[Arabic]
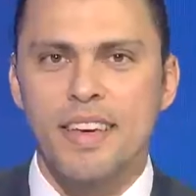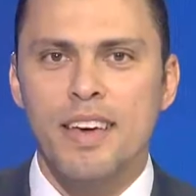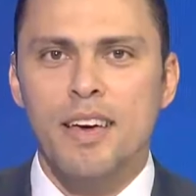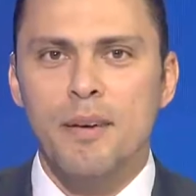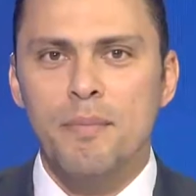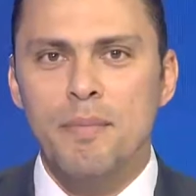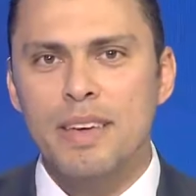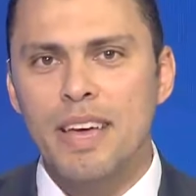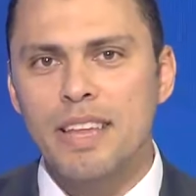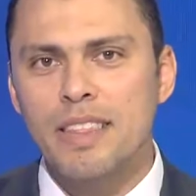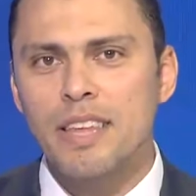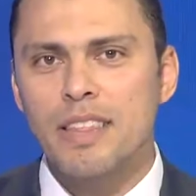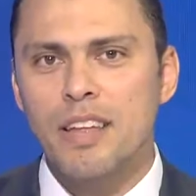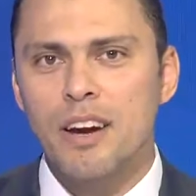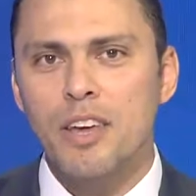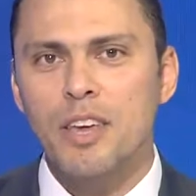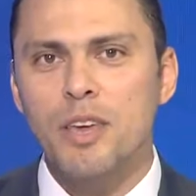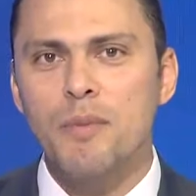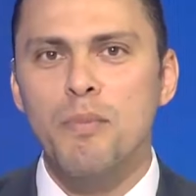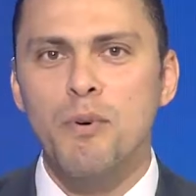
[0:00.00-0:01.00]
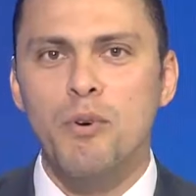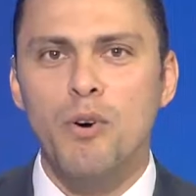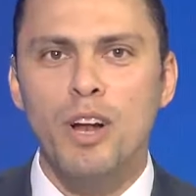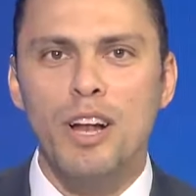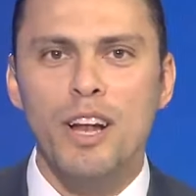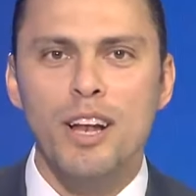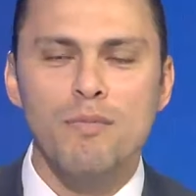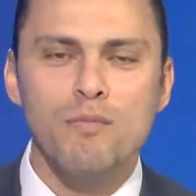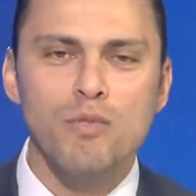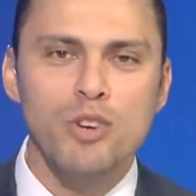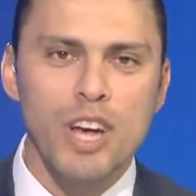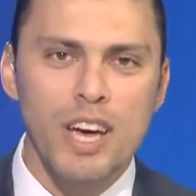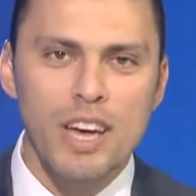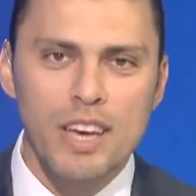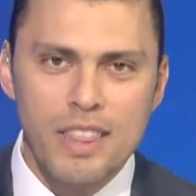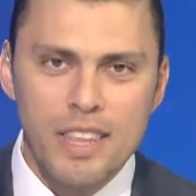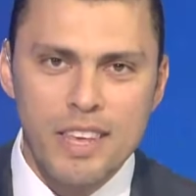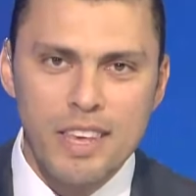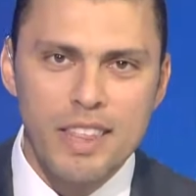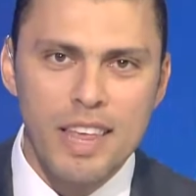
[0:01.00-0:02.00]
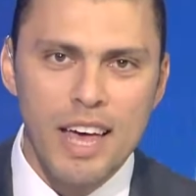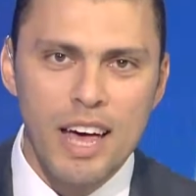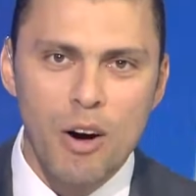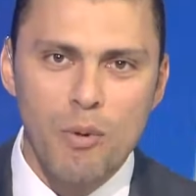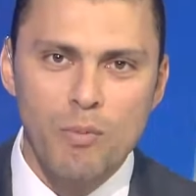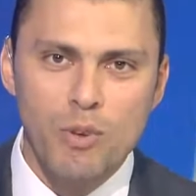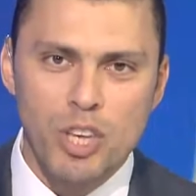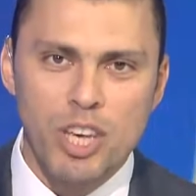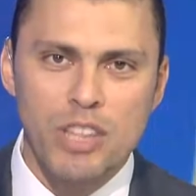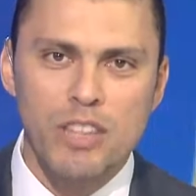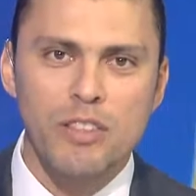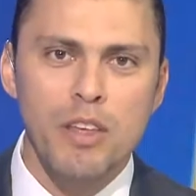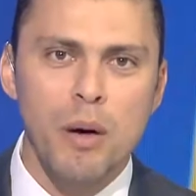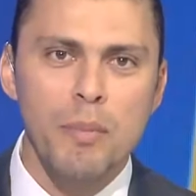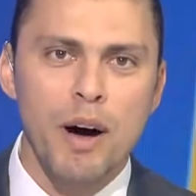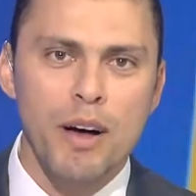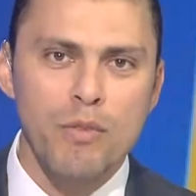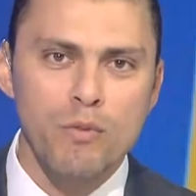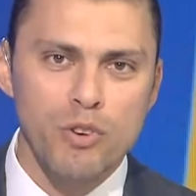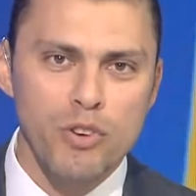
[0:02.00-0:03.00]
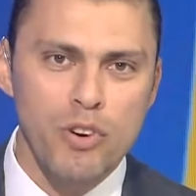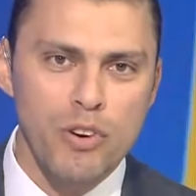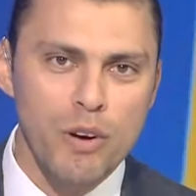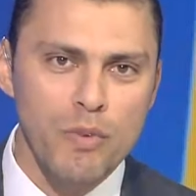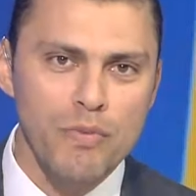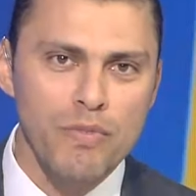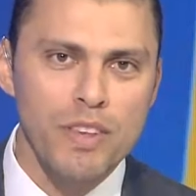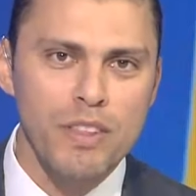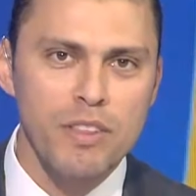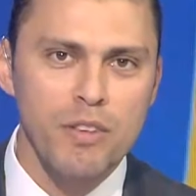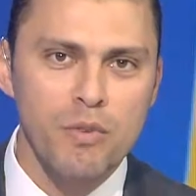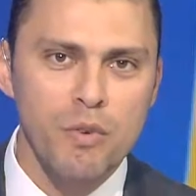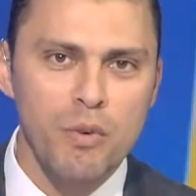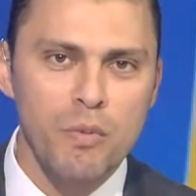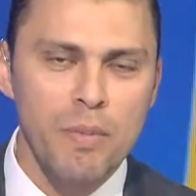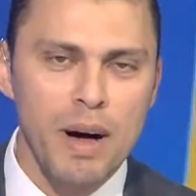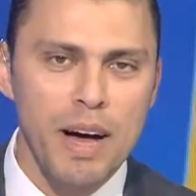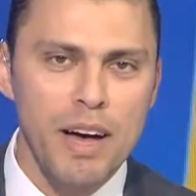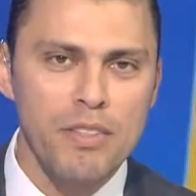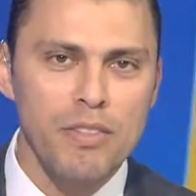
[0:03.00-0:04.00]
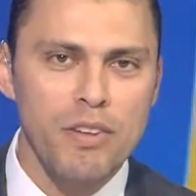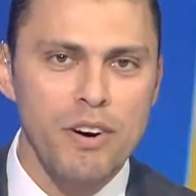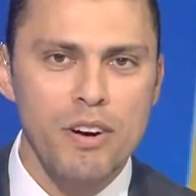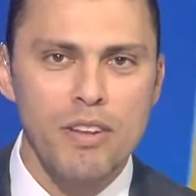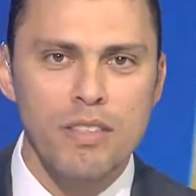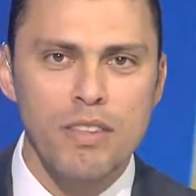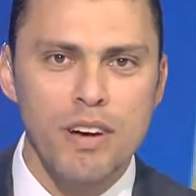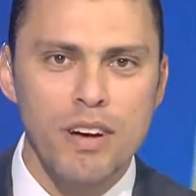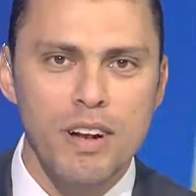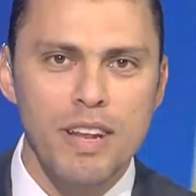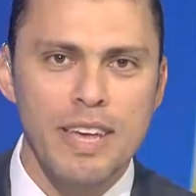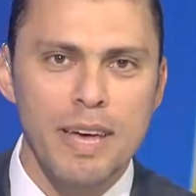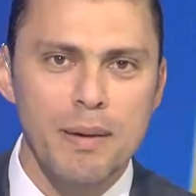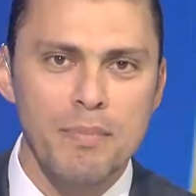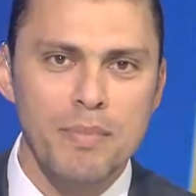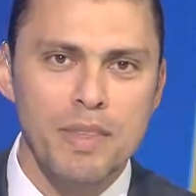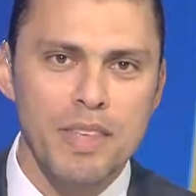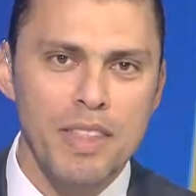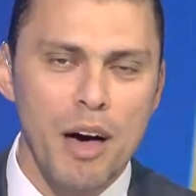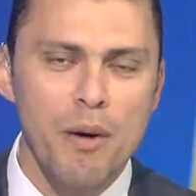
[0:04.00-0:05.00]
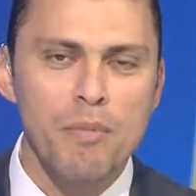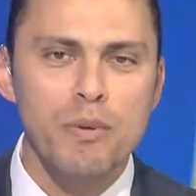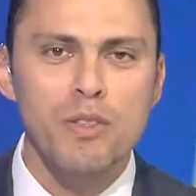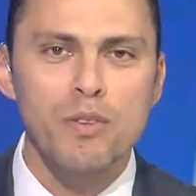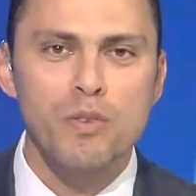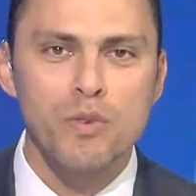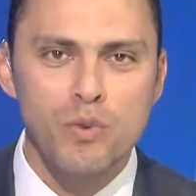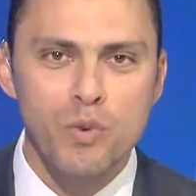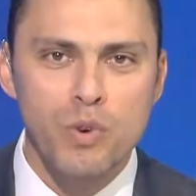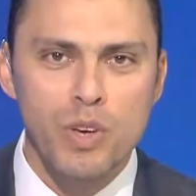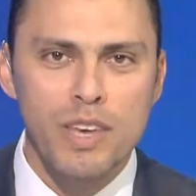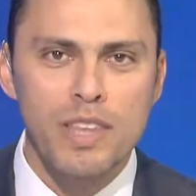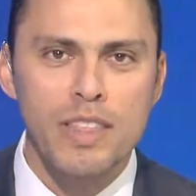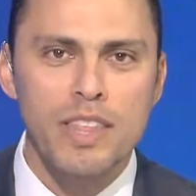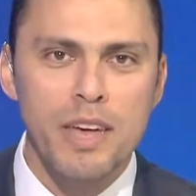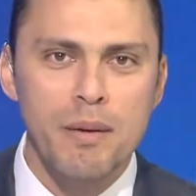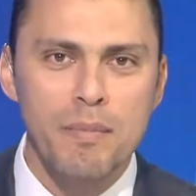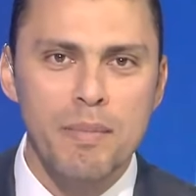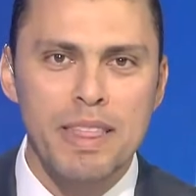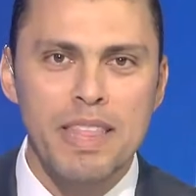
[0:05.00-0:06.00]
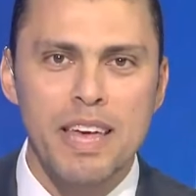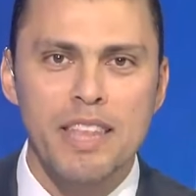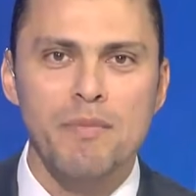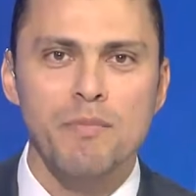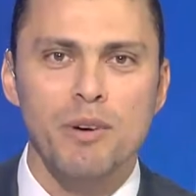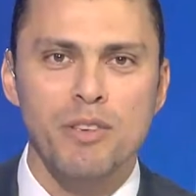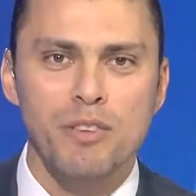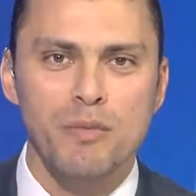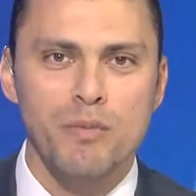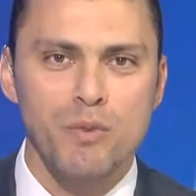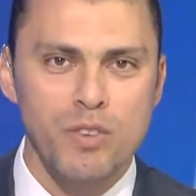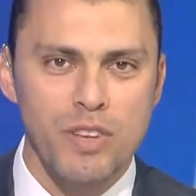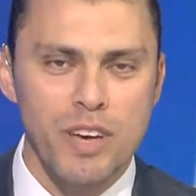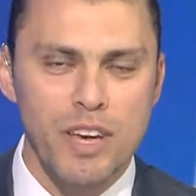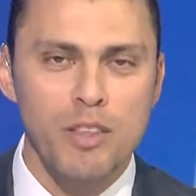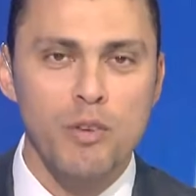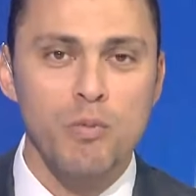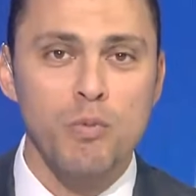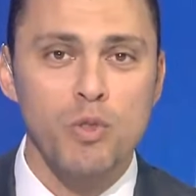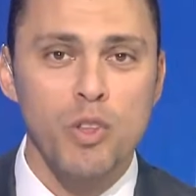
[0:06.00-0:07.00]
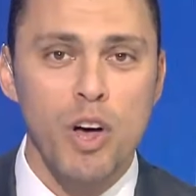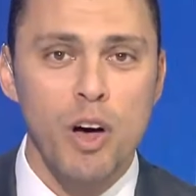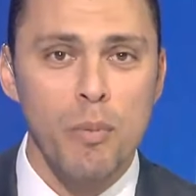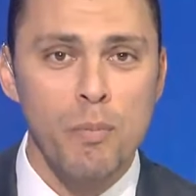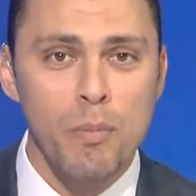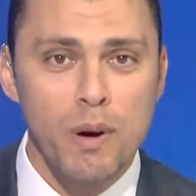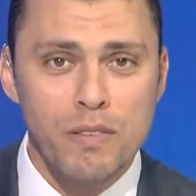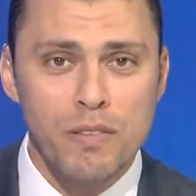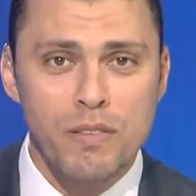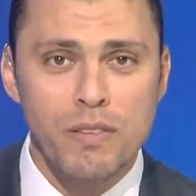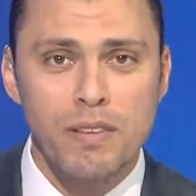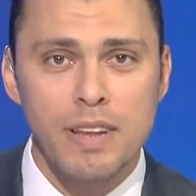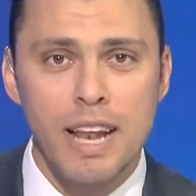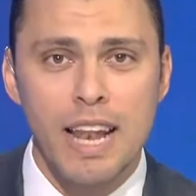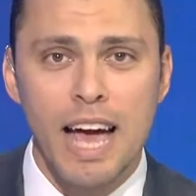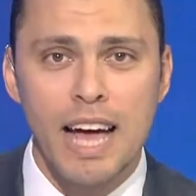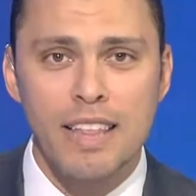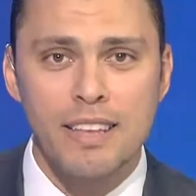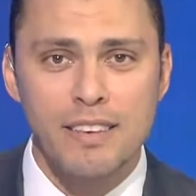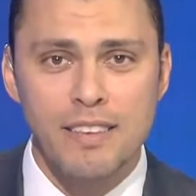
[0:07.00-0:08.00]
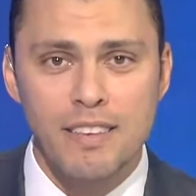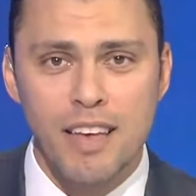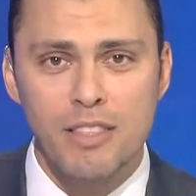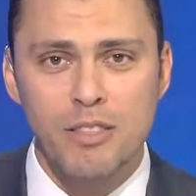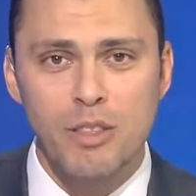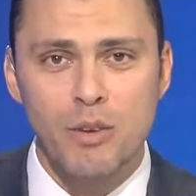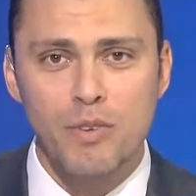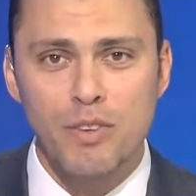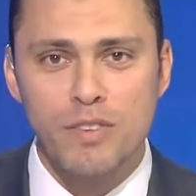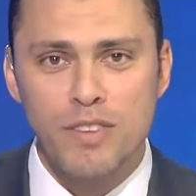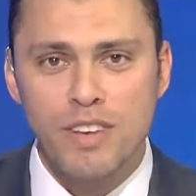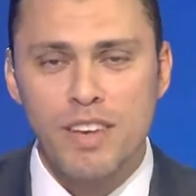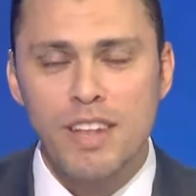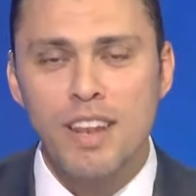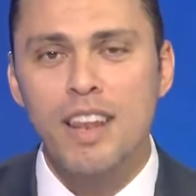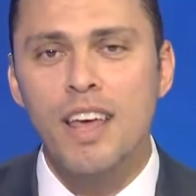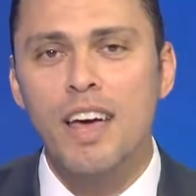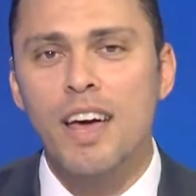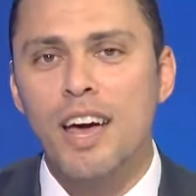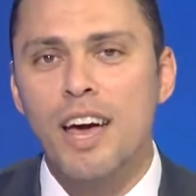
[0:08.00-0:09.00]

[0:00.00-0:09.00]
نجدد رحيب بكل مشاهدينا وبيسعدني طبعا ويشرفني ان يكون معايا النهارده الكابتن عمرو دسوقي نجم النادي المصري البورسعيدي ومنتخب مصر للحديث عن تفاصيل